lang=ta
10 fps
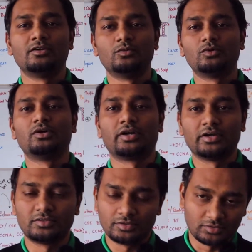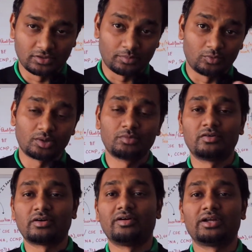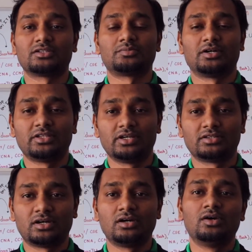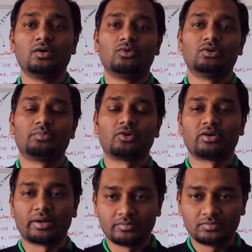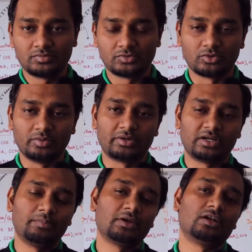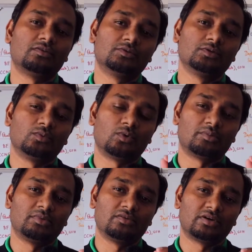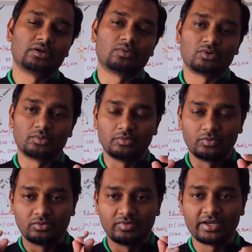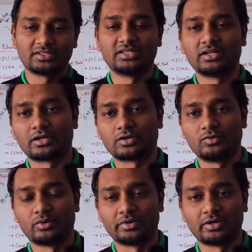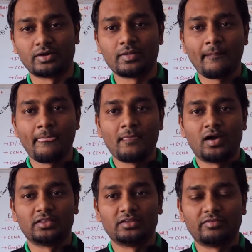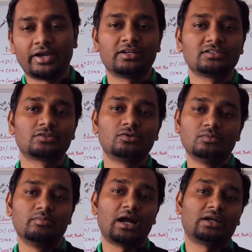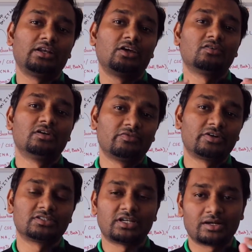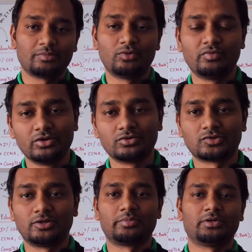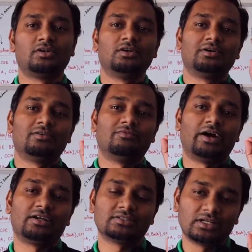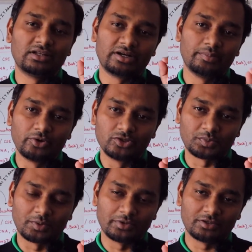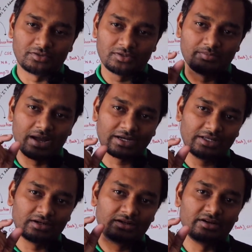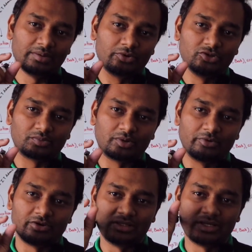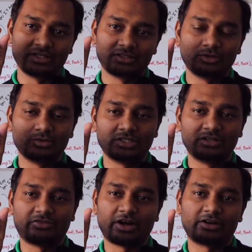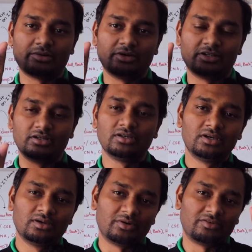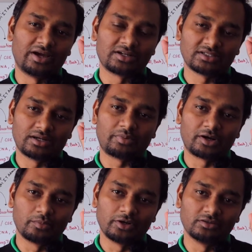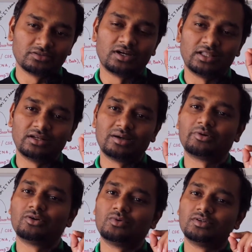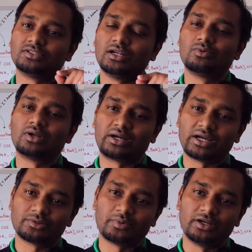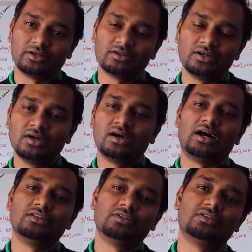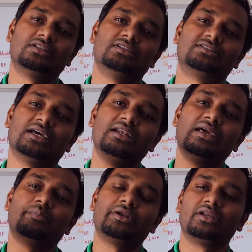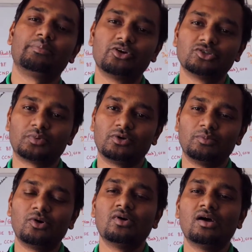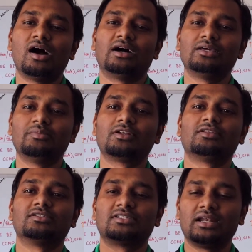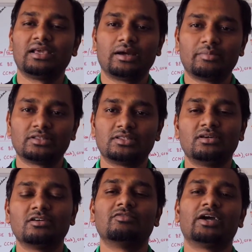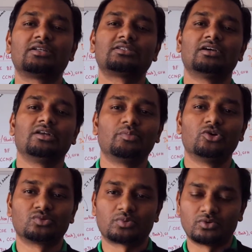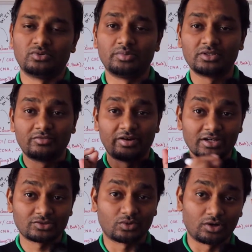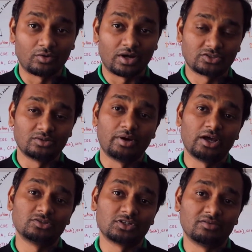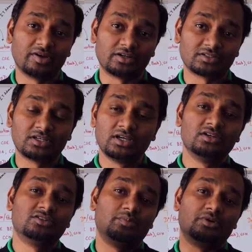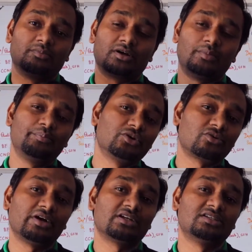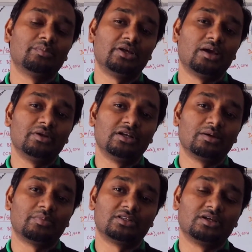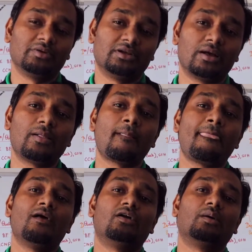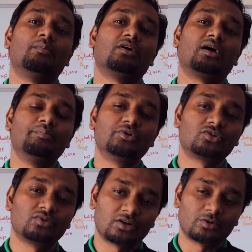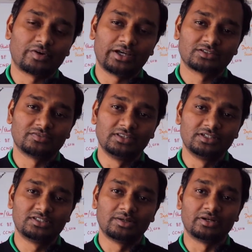இது ஒன்றும் கிடையாது நம்ம உடம்புல வர வைரஸ் மாதிரியே தான் ஒரு ப்ரோக்ராம் ஸோ இப்போ டிப்பிக்கலாக வந்து உடம்புல வர ஒரு ஒரு வைரஸ் என்ன நடக்கும் அப்படின்னா அந்த வைரஸ்க்கும் பாக்டீரியாவுக்கும் டிஃப்ரென்ஸ் நான் யாருக்குமே ஒரு வீடியோவில் சொல்லியிருப்பேன் வைரஸால் ரீப்ரொடியூஸ் பண்ண முடியாது பேக்டீரியாவில் ரீப்ரொடியூஸ் பண்ண முடியும் அது கிட்டத்தட்ட ஒரு சின்ன ஃபேக்ட்ரி மாதிரி பட் வைரஸால் பண்ண முடியாது அது என்ன பண்ணும் ஒரு செல் கூட அட்டாச் பண்ணிக்கிட்டு அது வந்து அந்த செல் எப்படி ரீப்ரொடியூஸ் பண்ணுமோ அதேமாரி இந்த செல்லை ஏமாற்றி வைரஸாக ரீப்ரொடியூஸ் பண்ணும் இப்படி தான் வைரஸ் ஒர்க் ஆகும் ஆக்சுவல் பயாலஜிக்கல் வைரஸ் ஸோ இப்போ நம்ம கம்ப்யூட்டர் வைரஸ் எப்படி அப்படின்னு நீங்கள் பார்த்தீங்க அப்படின்னா நம்ம கம்ப்யூட்டருக்குள்ளார ஒரு வைரஸ் வந்துடுச்சு